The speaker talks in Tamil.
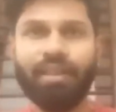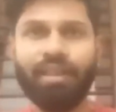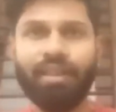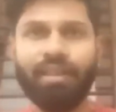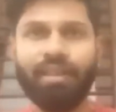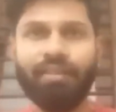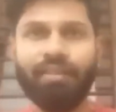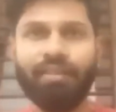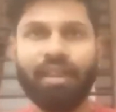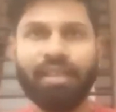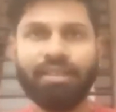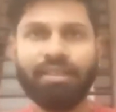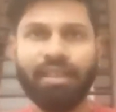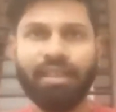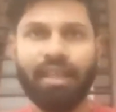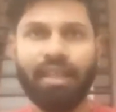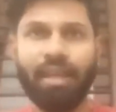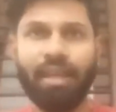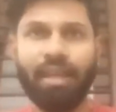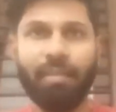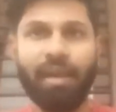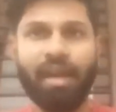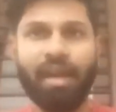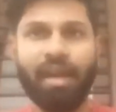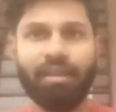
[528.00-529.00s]
இந்த
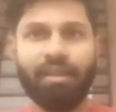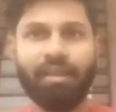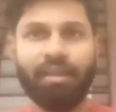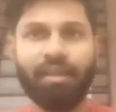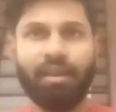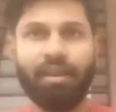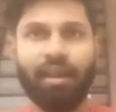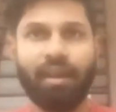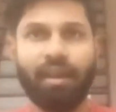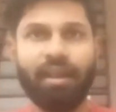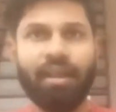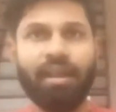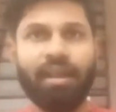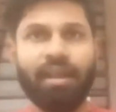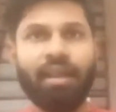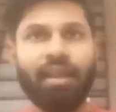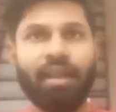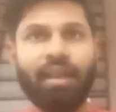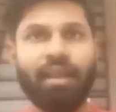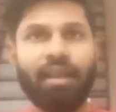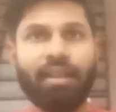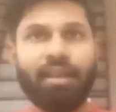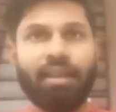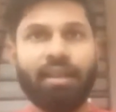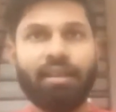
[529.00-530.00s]
வரிசையை மாற்றினார்
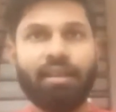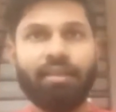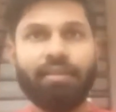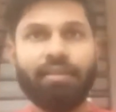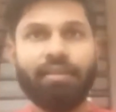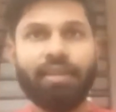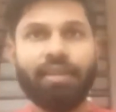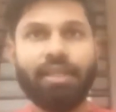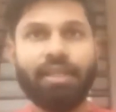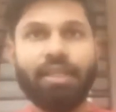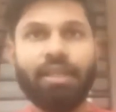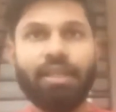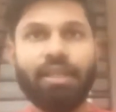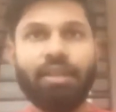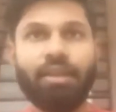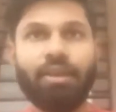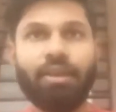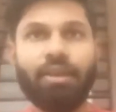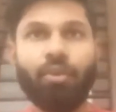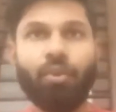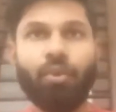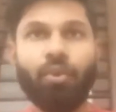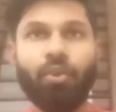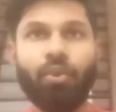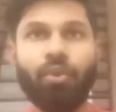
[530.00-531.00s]
எதற்கு வந்து
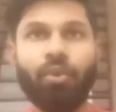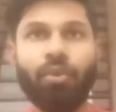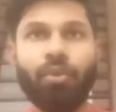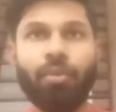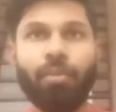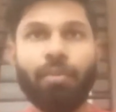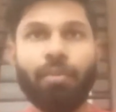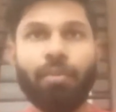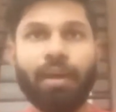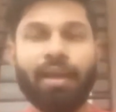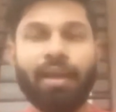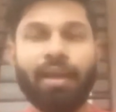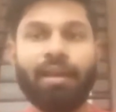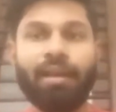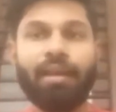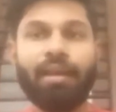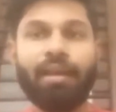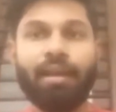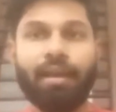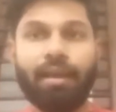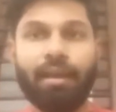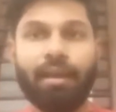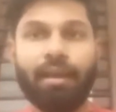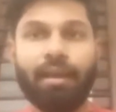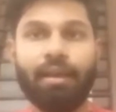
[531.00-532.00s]
உ ம
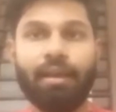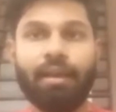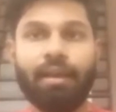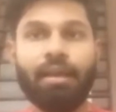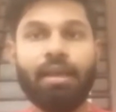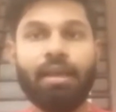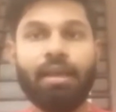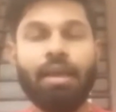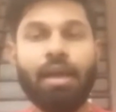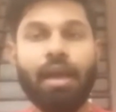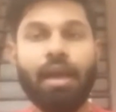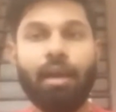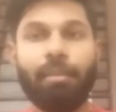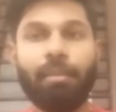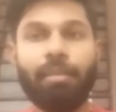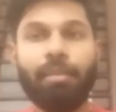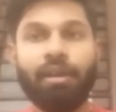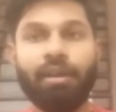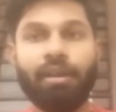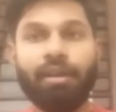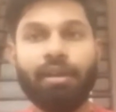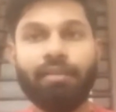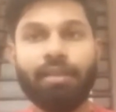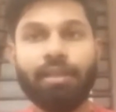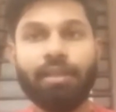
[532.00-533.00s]
அ
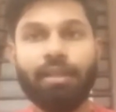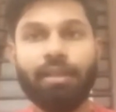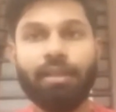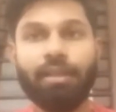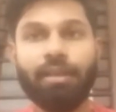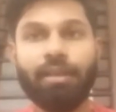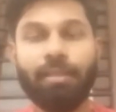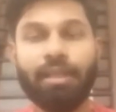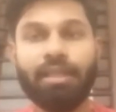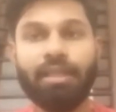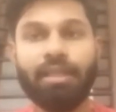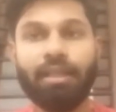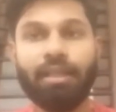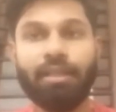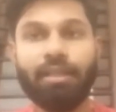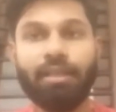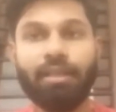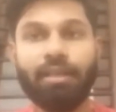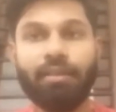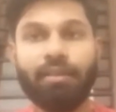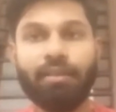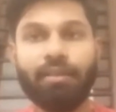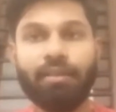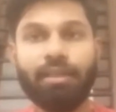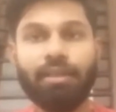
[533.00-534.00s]
அப்படின்ற வந்து
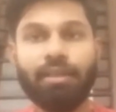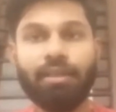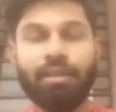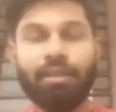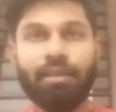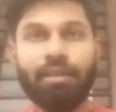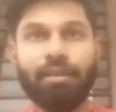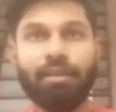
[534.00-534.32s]
மந்திரத்தை வந்து